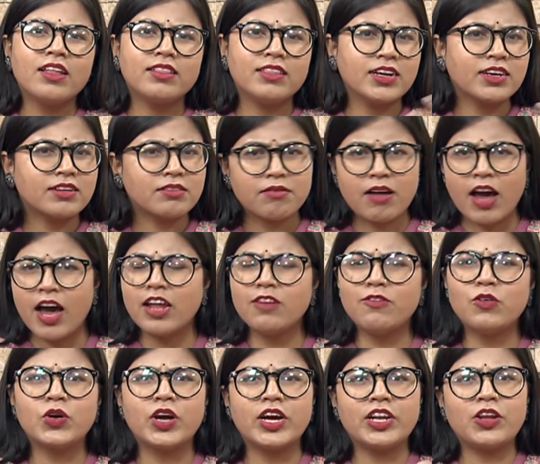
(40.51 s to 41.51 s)
तक हर
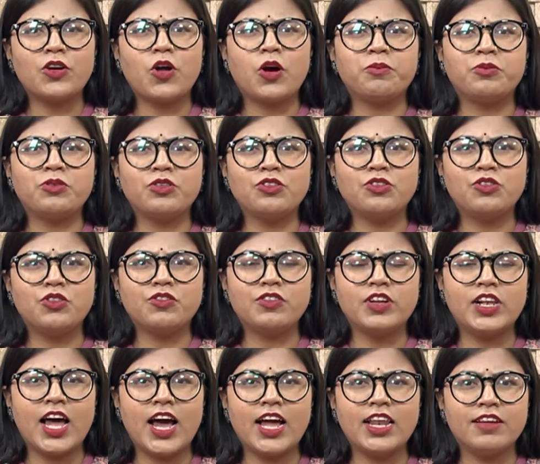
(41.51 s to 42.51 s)
वो करियर ऑप्शंस जो
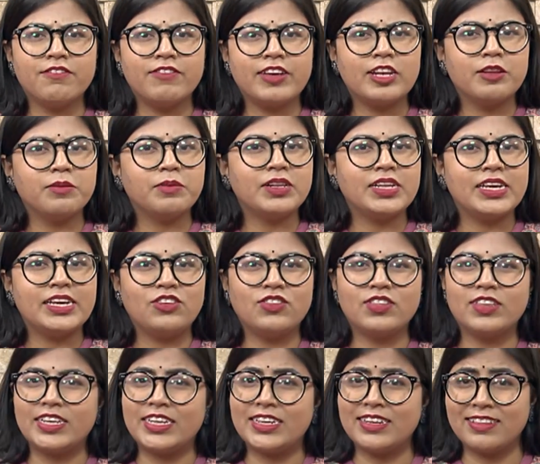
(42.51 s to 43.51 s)
फ़िलहाल अवेलेबल हैं
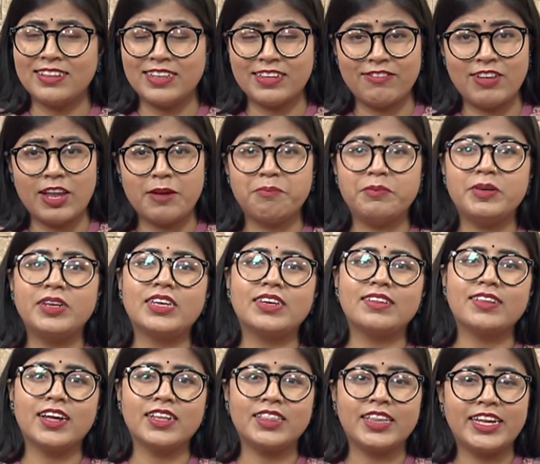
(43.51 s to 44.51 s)
जिस तरीके से डेवलपमेंट के
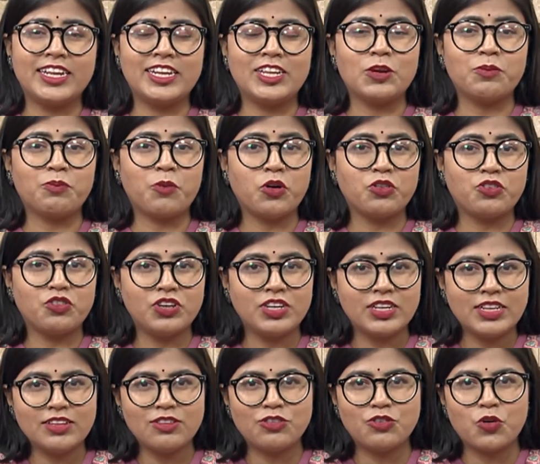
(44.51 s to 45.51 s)
साथ नई नई
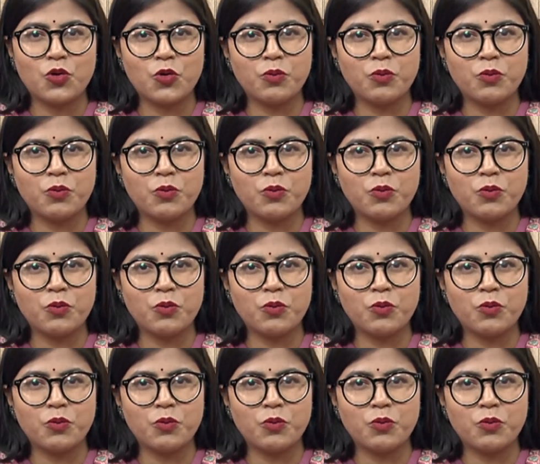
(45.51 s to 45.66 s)
अपॉर्चुनिटीज़ जो